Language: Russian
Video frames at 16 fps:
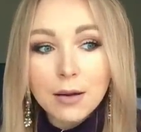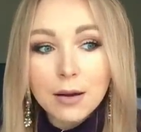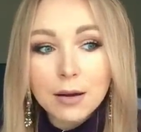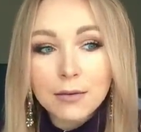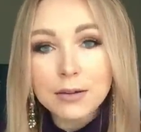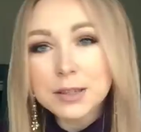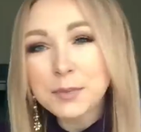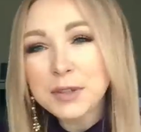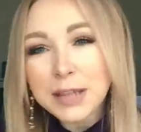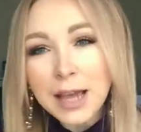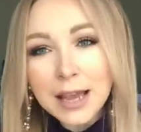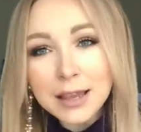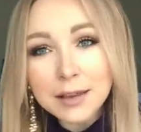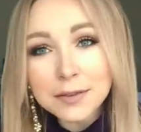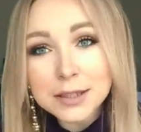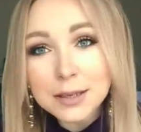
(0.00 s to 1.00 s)

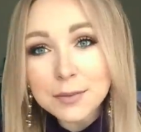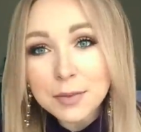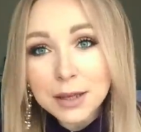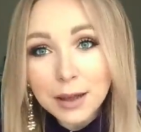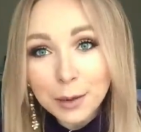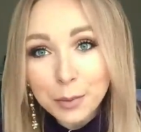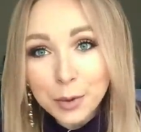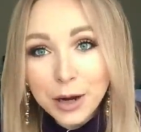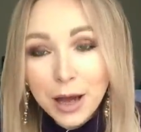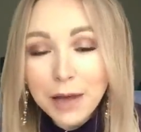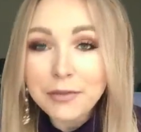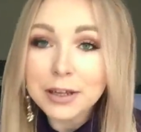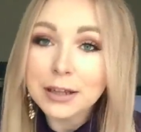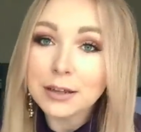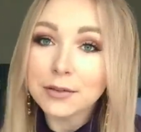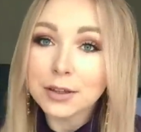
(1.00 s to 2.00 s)
воспитания в семье
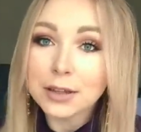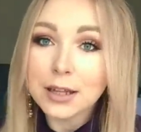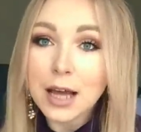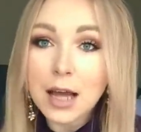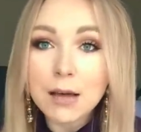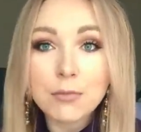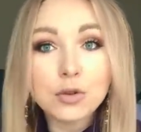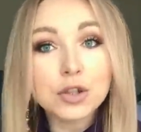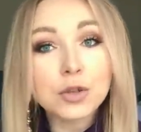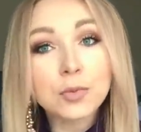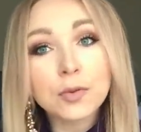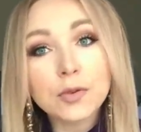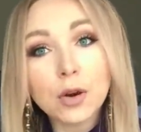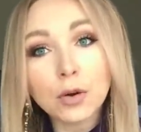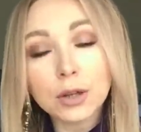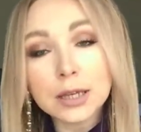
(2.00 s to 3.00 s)
правильного, да, может
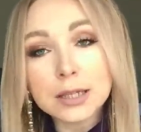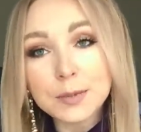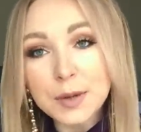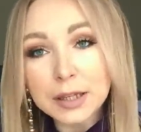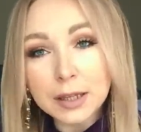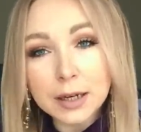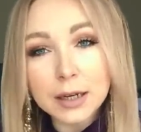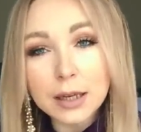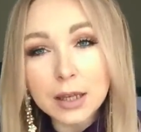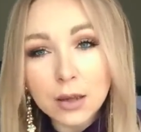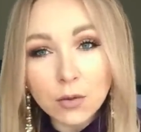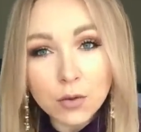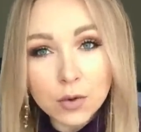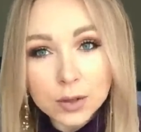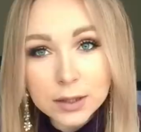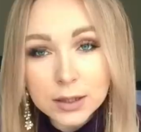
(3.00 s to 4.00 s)
быть, какой-то аспект
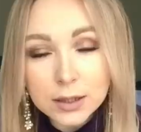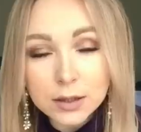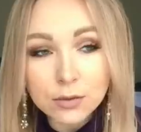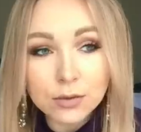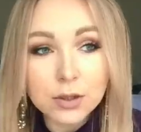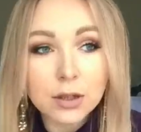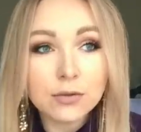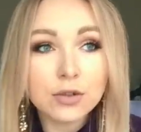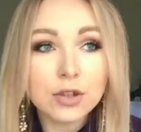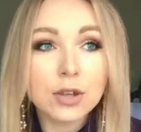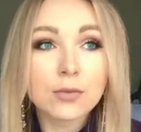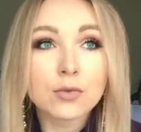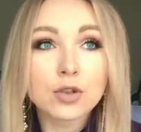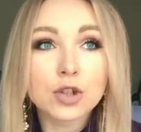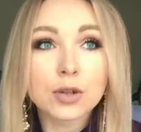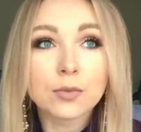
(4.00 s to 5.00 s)
религиозности у
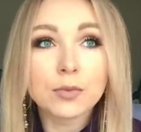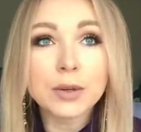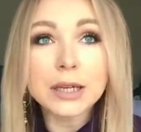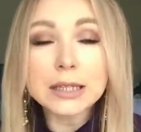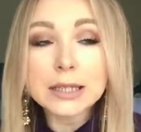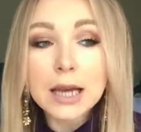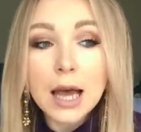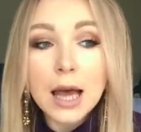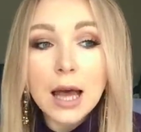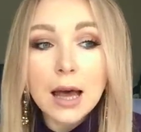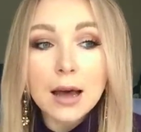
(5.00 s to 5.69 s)
девушки может быть.